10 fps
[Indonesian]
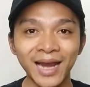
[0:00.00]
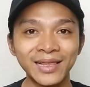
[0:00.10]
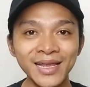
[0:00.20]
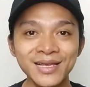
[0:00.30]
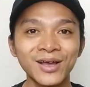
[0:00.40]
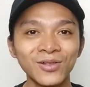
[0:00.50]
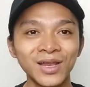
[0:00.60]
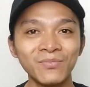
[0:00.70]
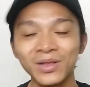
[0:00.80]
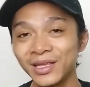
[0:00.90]
Artinya
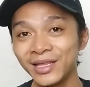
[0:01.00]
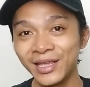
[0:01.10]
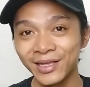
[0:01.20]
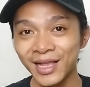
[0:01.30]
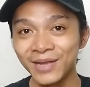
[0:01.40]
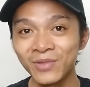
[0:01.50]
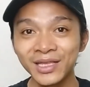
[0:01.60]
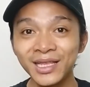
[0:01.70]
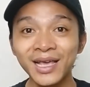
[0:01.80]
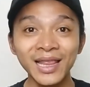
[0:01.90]
kalau dapetin iklan
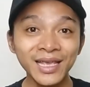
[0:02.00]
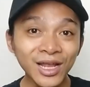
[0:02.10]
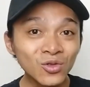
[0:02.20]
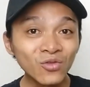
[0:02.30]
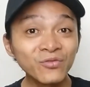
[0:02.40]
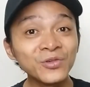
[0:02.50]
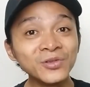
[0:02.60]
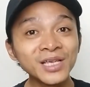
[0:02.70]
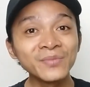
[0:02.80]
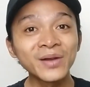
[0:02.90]
berarti dikalikan tuh
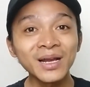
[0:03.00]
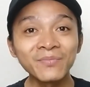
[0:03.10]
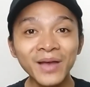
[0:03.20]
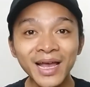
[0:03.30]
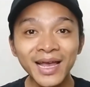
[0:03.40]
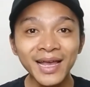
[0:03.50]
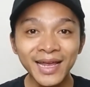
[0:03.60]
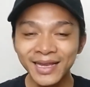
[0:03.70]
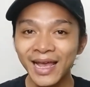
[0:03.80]
view-nya berapa.